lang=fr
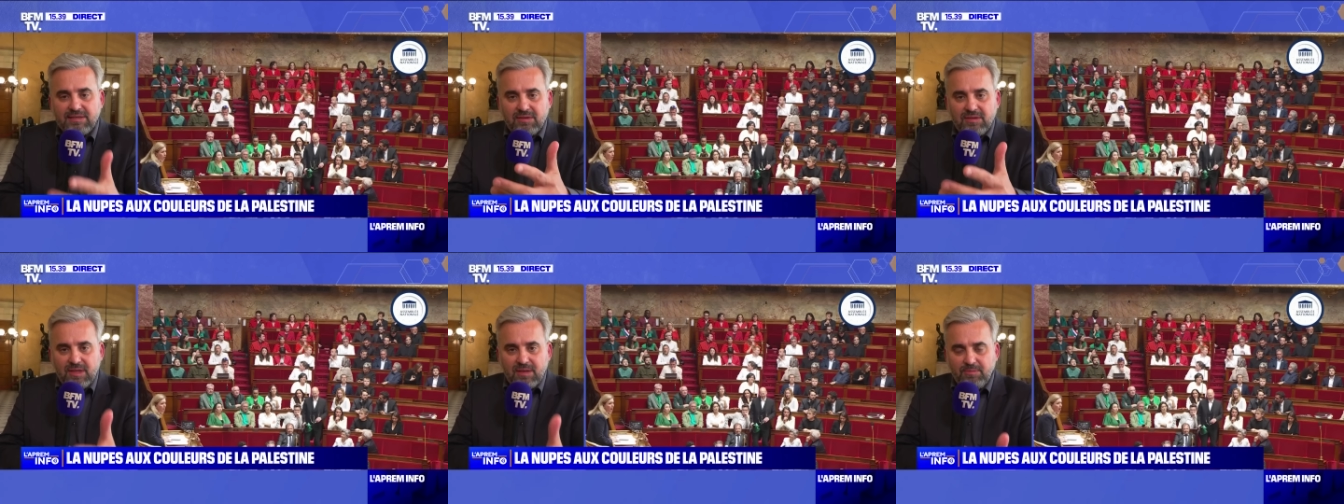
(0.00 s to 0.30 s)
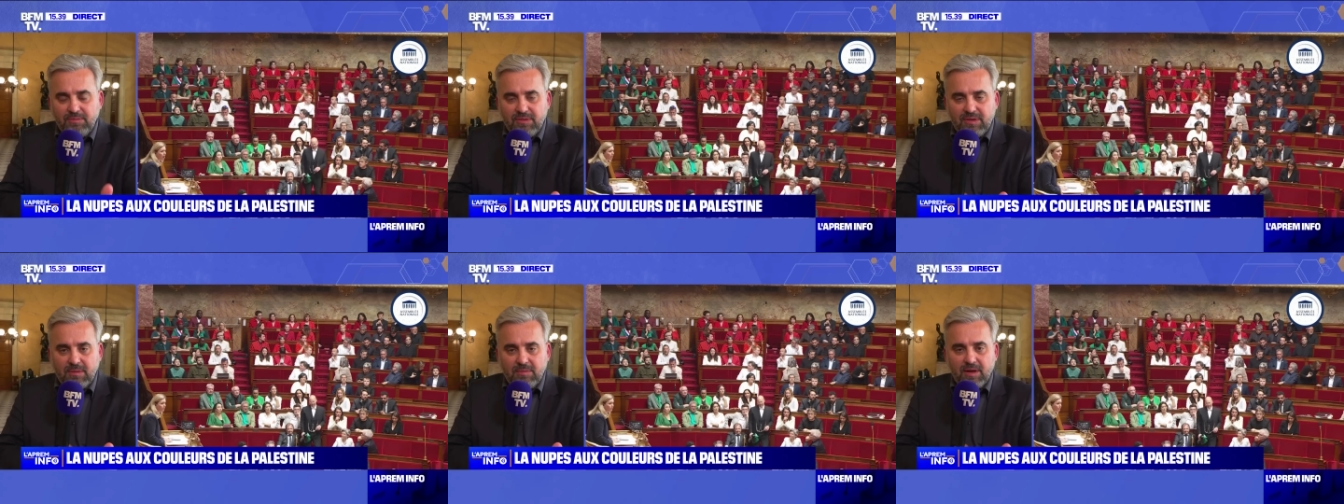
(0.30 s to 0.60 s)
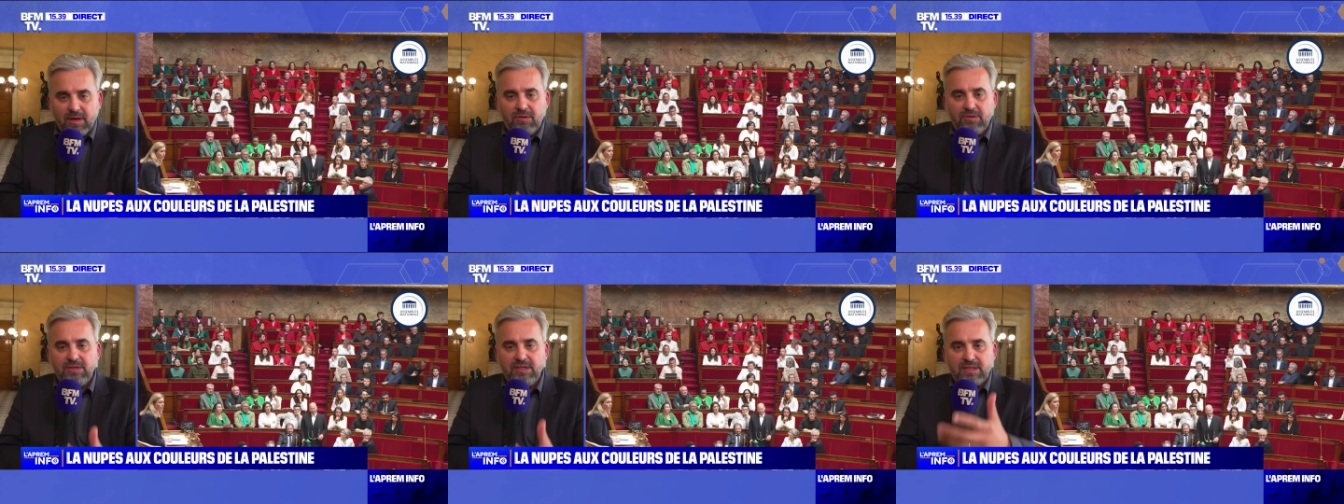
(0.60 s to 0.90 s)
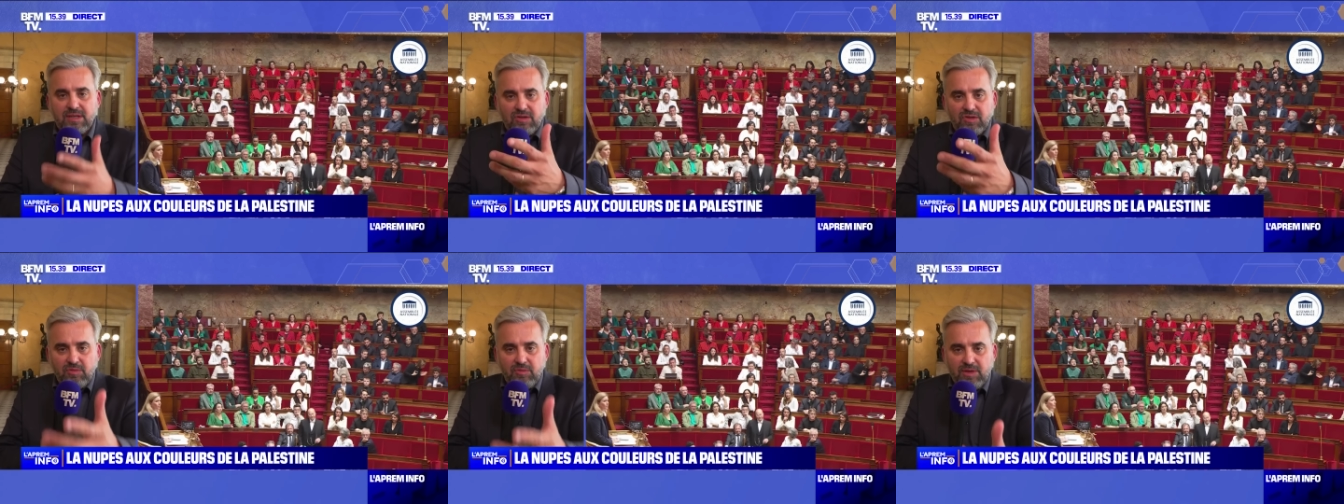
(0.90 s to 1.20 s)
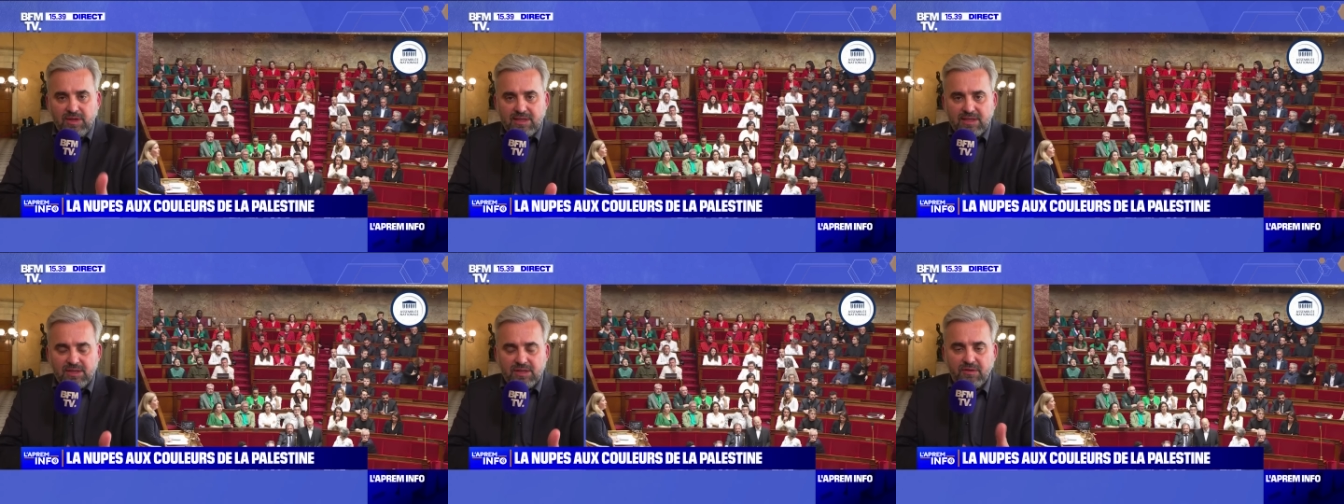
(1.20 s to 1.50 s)
un député macroniste en
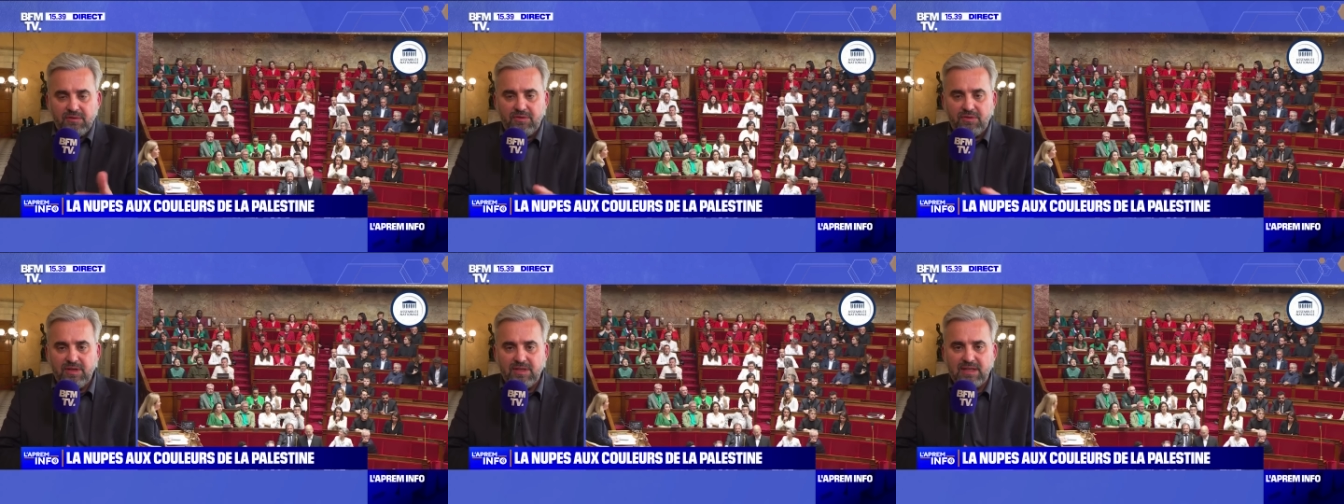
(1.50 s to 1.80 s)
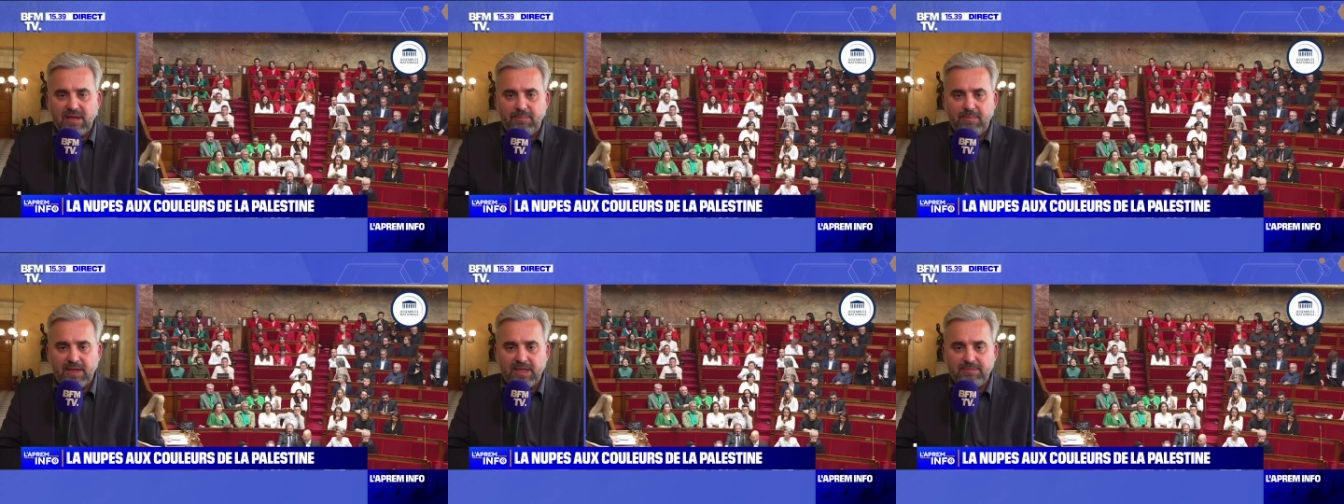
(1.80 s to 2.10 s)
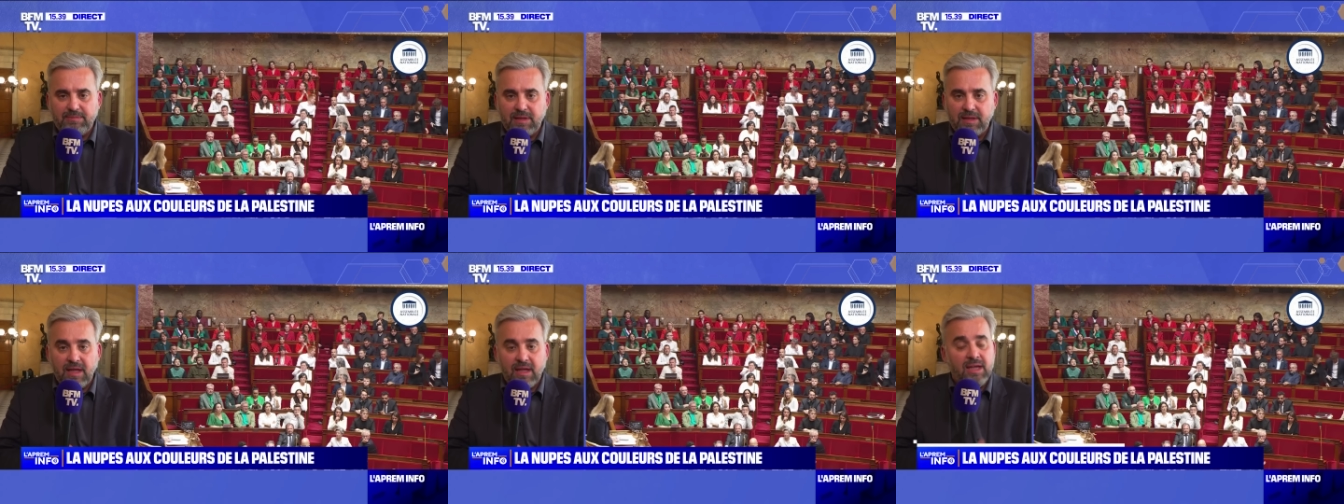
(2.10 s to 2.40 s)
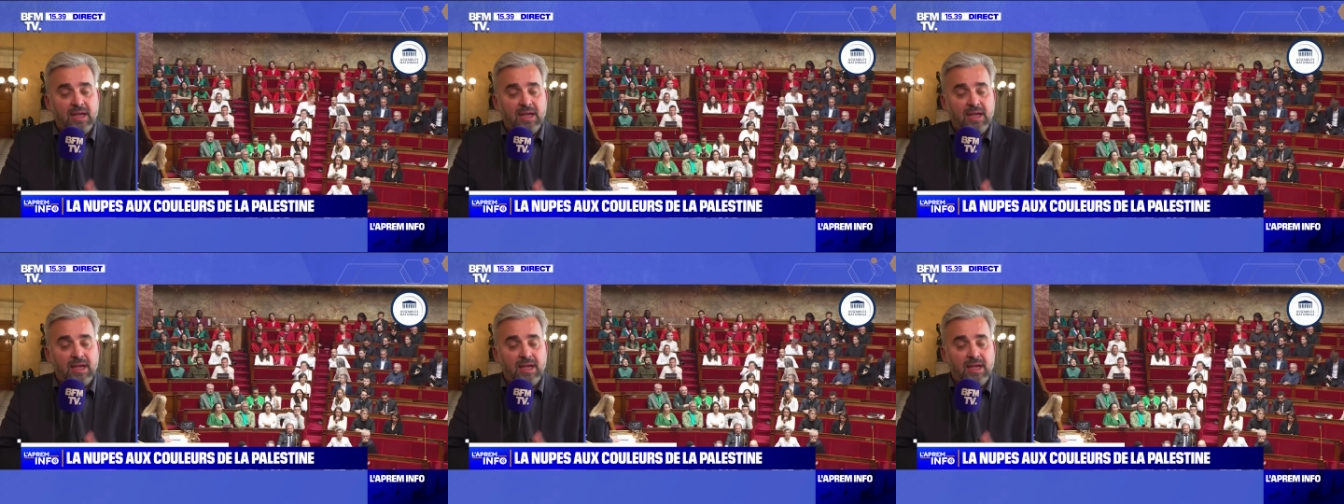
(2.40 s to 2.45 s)
2019 ne les a pas respectés